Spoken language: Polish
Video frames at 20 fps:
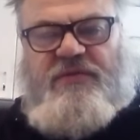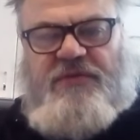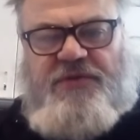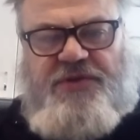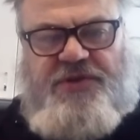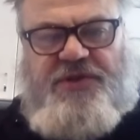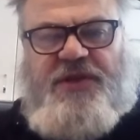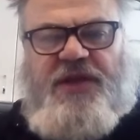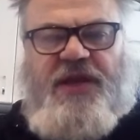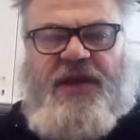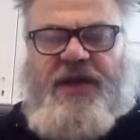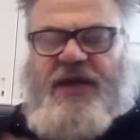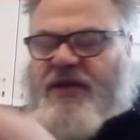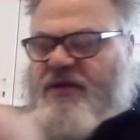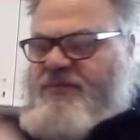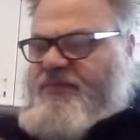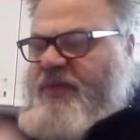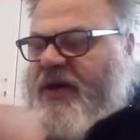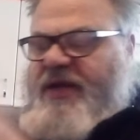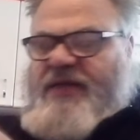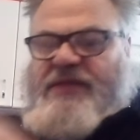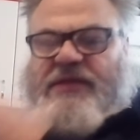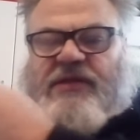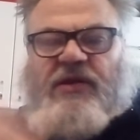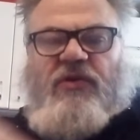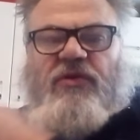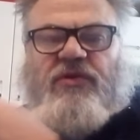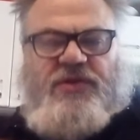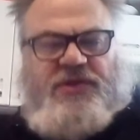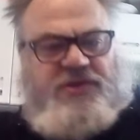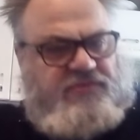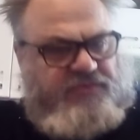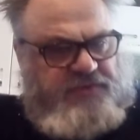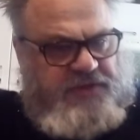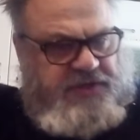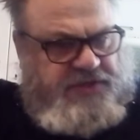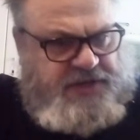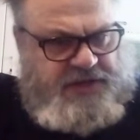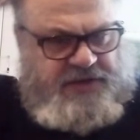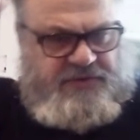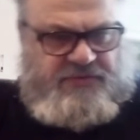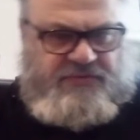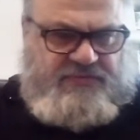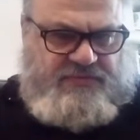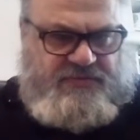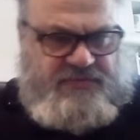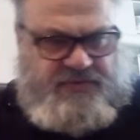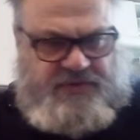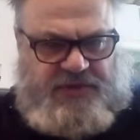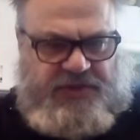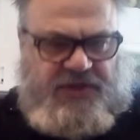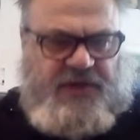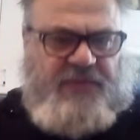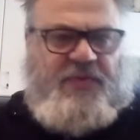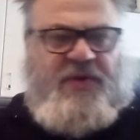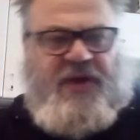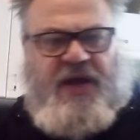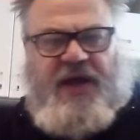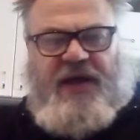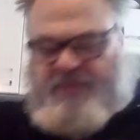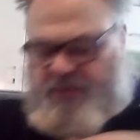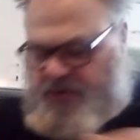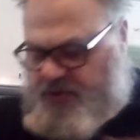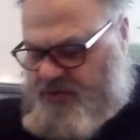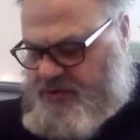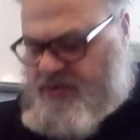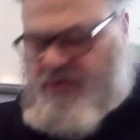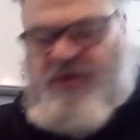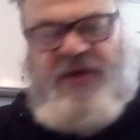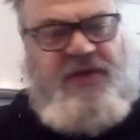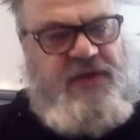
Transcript: śnieg, parasolki, uderzają czapkami o